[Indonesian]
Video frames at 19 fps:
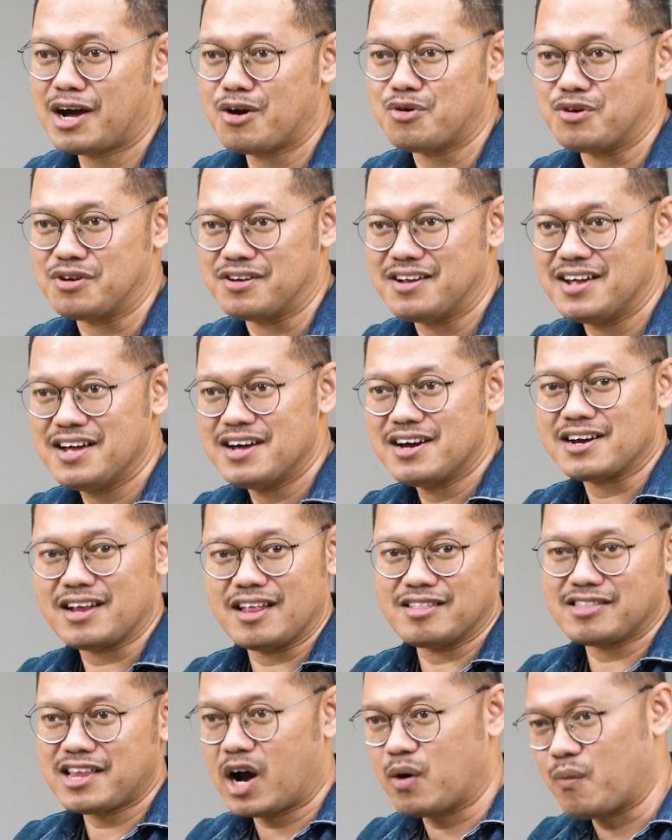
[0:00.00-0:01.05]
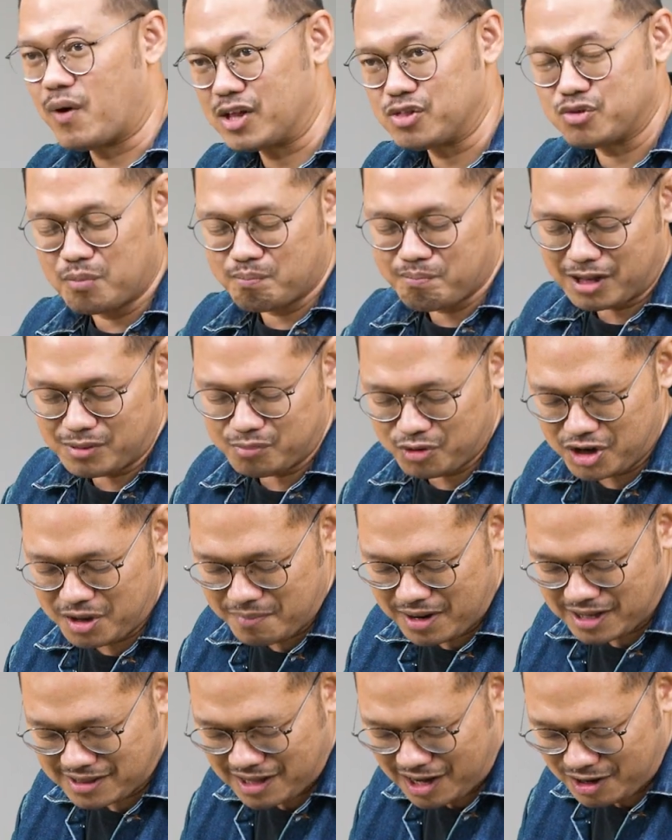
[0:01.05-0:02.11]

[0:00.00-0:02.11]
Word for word: tahun, rentang waktu 45